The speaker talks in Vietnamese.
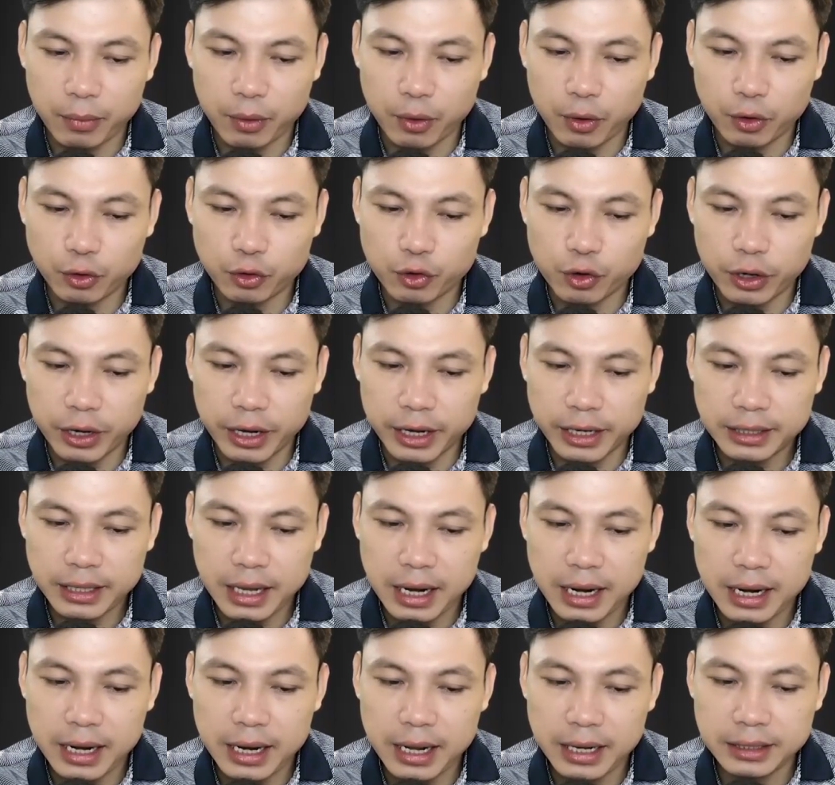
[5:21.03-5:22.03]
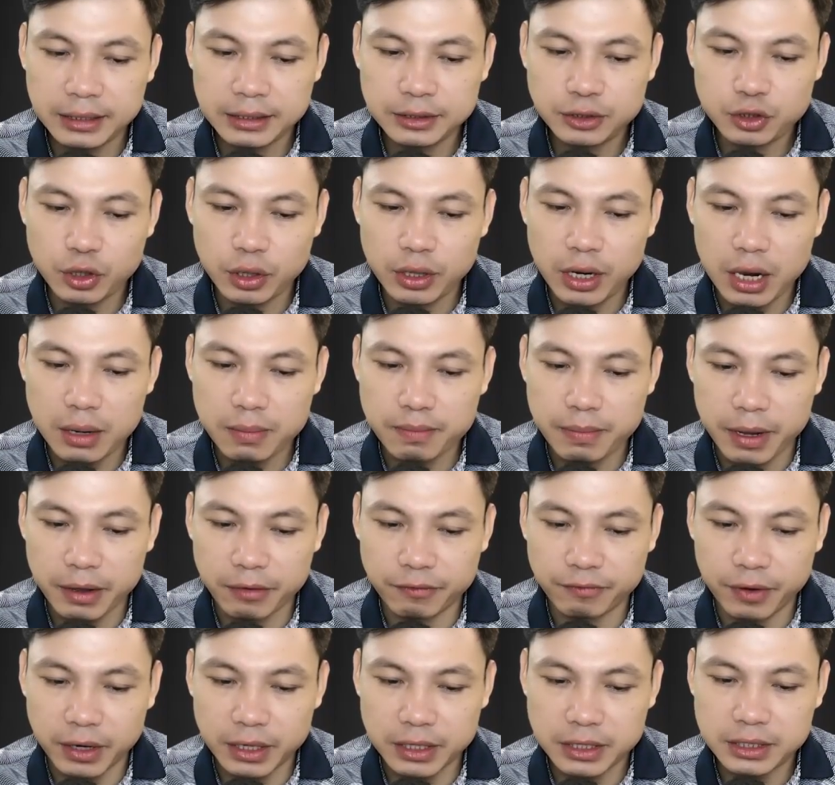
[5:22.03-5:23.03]
Thầy trò của lão Hoàng nhìn tình
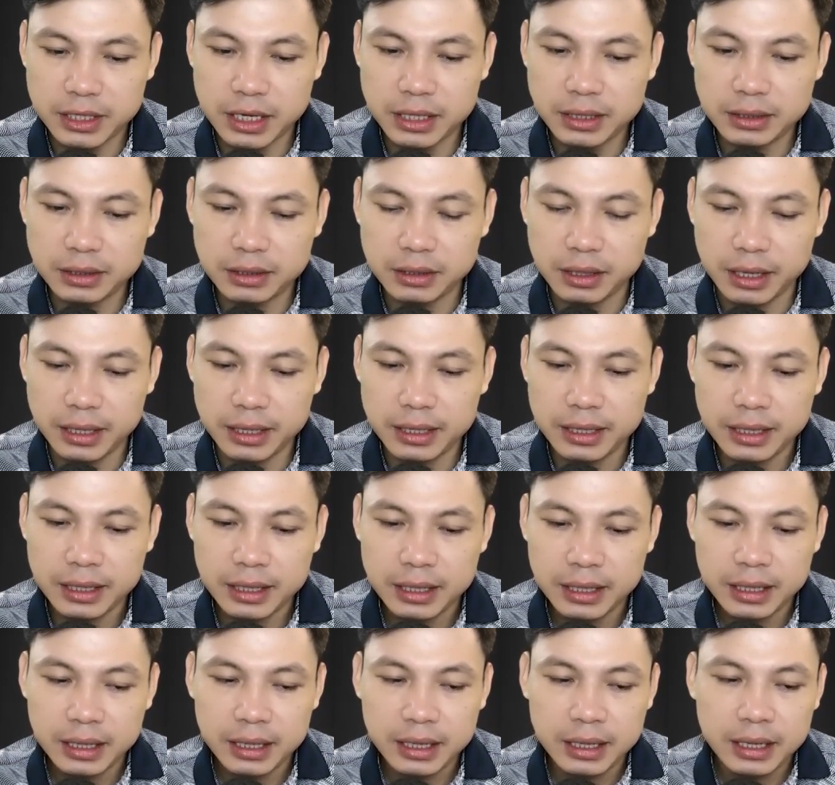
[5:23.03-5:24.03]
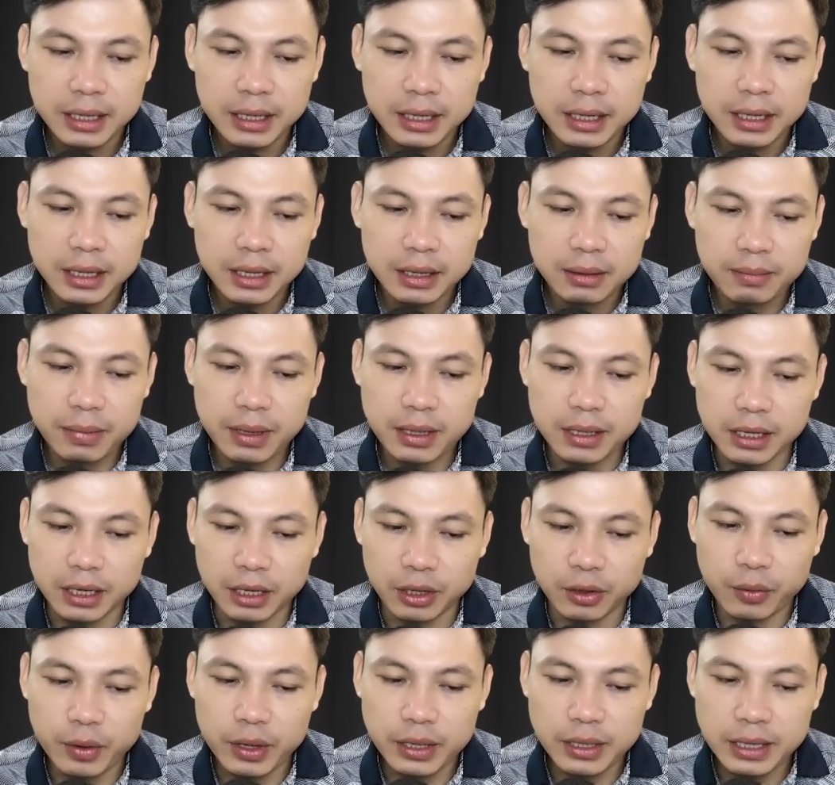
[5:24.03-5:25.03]
cảnh gì ấy thì không nói nên
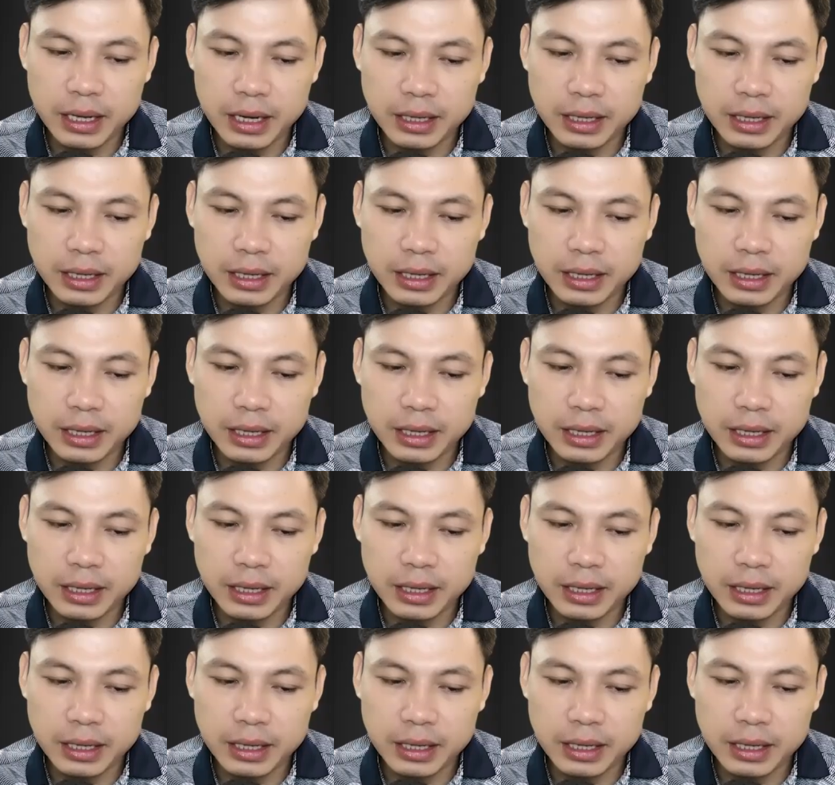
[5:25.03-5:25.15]
lời.